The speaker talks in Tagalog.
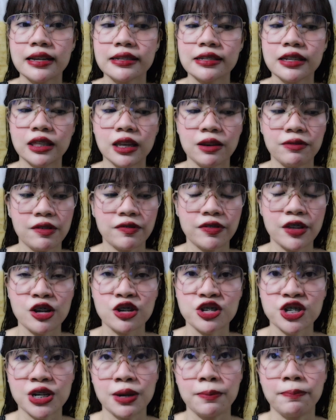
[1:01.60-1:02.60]
kasi
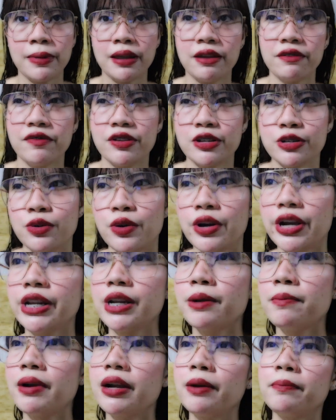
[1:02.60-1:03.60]
350 yung shipping fee so kayo
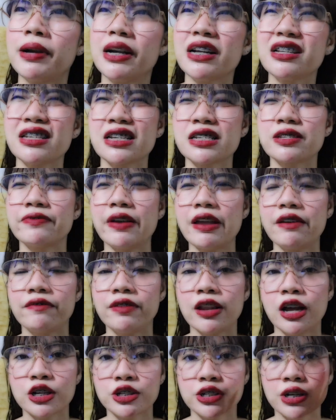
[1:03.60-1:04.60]
na mag parang 65
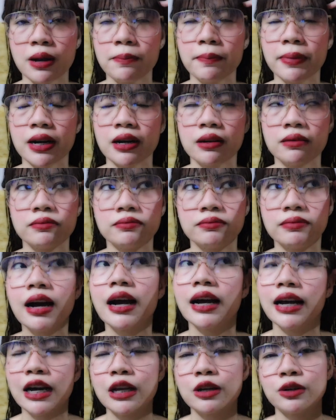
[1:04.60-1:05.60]
lang siya parang
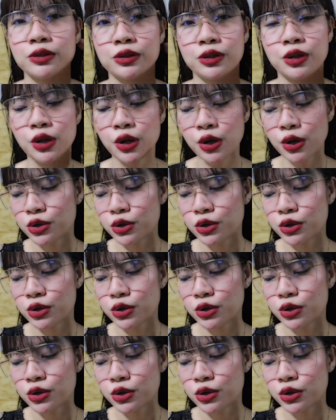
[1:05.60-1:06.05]
mga ganun